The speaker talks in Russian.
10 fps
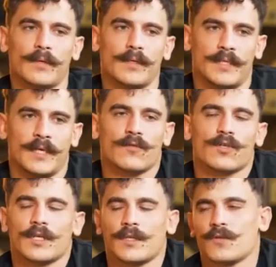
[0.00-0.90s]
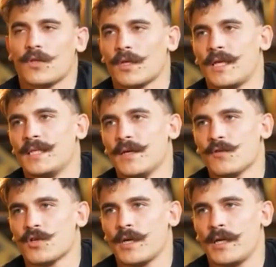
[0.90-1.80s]
девушка это все-таки
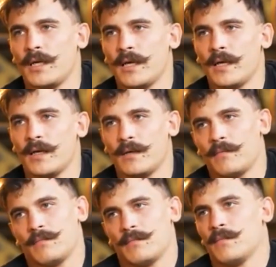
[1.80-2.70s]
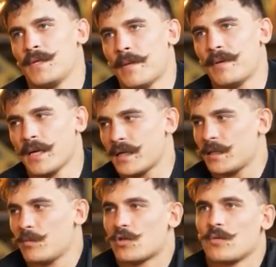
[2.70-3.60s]
девушка, и я бы не
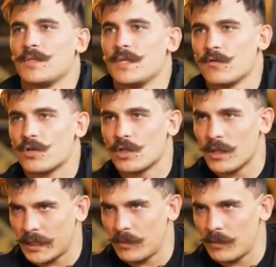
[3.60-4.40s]
хотел бы, чтобы девушка шла,